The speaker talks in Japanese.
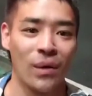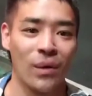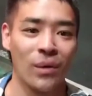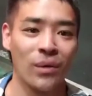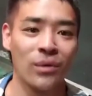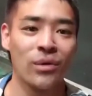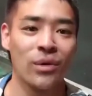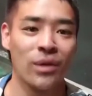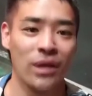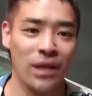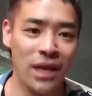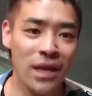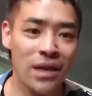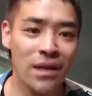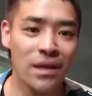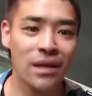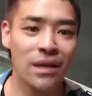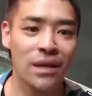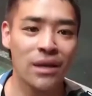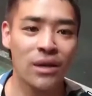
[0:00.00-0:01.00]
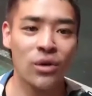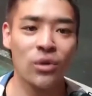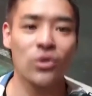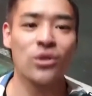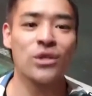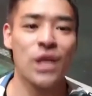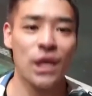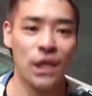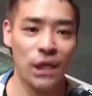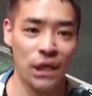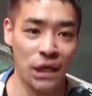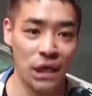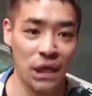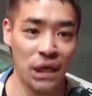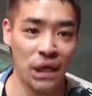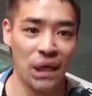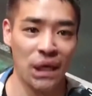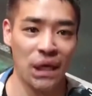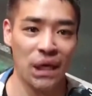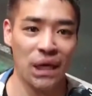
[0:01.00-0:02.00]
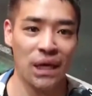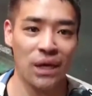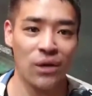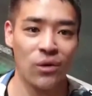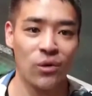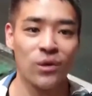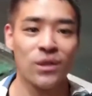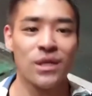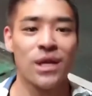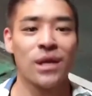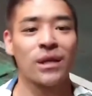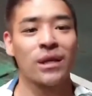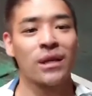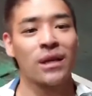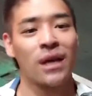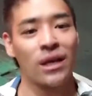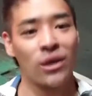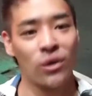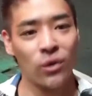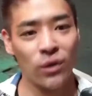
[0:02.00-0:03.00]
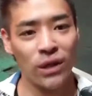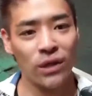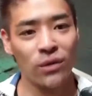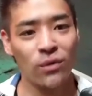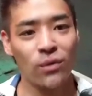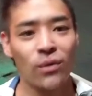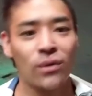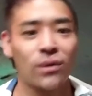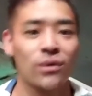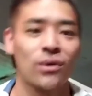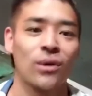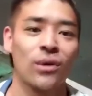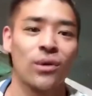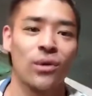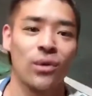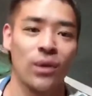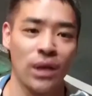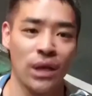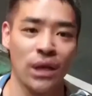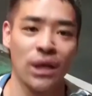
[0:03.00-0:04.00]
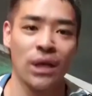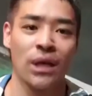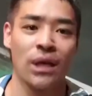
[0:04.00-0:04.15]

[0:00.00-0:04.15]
本当にね、この先、この作品がより多くの人に